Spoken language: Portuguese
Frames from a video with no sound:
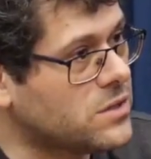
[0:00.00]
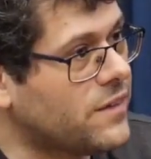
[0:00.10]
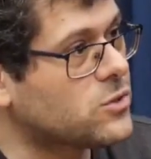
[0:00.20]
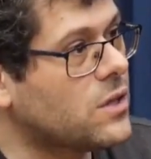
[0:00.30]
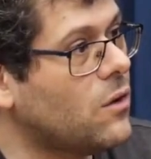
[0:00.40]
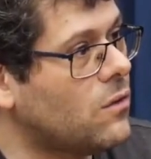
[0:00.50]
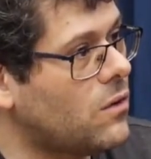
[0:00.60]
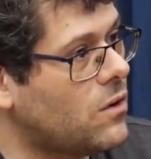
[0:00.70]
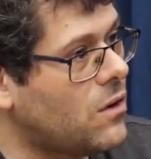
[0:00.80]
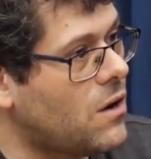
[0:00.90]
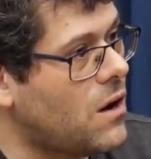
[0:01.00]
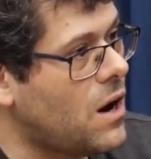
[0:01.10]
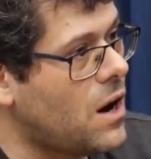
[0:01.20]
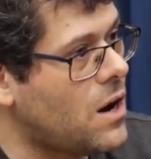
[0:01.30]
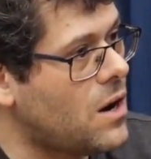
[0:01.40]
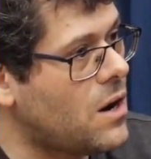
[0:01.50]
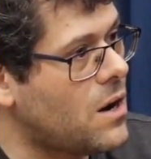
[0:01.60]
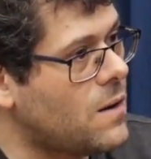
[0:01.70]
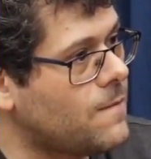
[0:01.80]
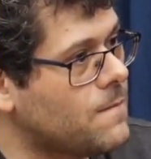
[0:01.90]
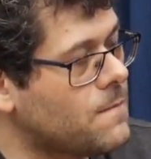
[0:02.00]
Você vai escutar um. É, não,